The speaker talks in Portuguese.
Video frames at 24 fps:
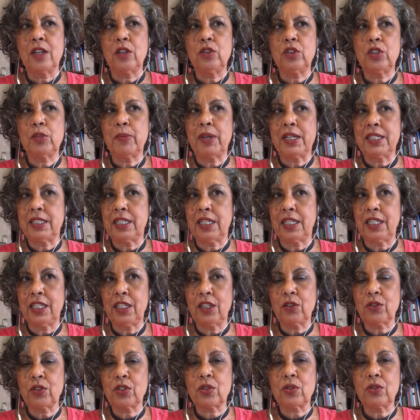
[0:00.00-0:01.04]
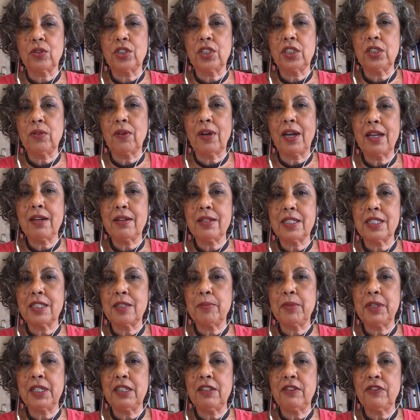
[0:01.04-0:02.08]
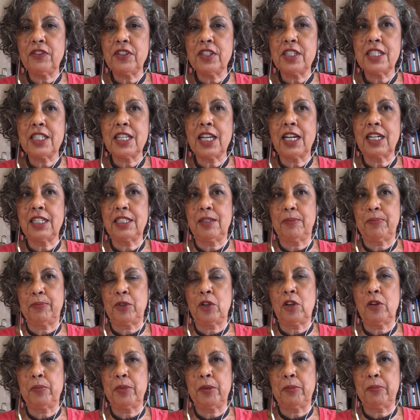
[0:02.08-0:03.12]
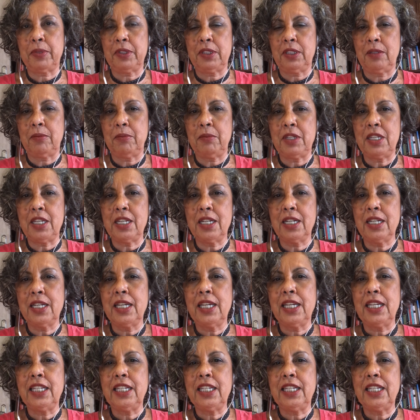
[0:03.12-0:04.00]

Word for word: Os mais ricos continuaram a se beneficiar da própria pandemia